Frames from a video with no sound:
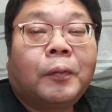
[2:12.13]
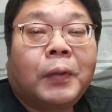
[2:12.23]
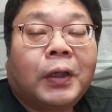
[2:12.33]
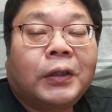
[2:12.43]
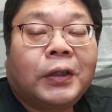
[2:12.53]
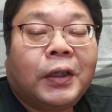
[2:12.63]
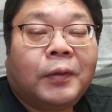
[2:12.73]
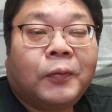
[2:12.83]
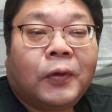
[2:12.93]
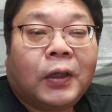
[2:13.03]
まあ、
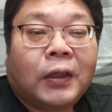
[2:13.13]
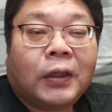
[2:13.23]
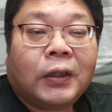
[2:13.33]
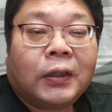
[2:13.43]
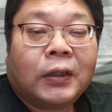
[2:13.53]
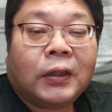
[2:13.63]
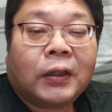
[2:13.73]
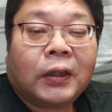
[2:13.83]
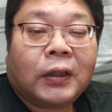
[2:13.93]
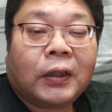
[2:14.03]
HDMI、
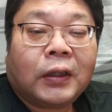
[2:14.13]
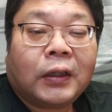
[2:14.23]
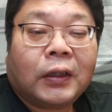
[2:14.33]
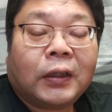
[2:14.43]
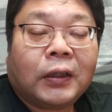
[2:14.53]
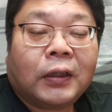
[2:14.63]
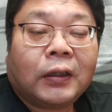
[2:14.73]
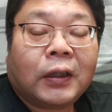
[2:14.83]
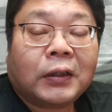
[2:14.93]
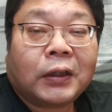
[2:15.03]

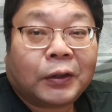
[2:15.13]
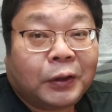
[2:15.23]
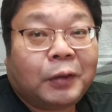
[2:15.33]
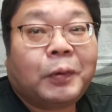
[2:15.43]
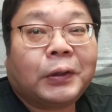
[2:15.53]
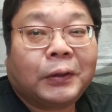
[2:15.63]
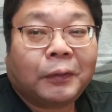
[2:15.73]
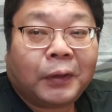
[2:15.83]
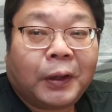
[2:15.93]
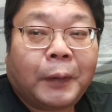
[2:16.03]
えー、端子がついてます
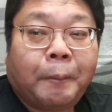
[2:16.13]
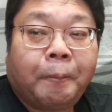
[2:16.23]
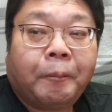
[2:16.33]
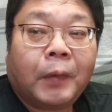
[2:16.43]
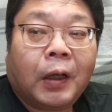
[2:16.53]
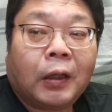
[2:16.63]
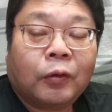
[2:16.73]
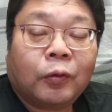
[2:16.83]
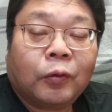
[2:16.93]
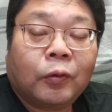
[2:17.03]
のであの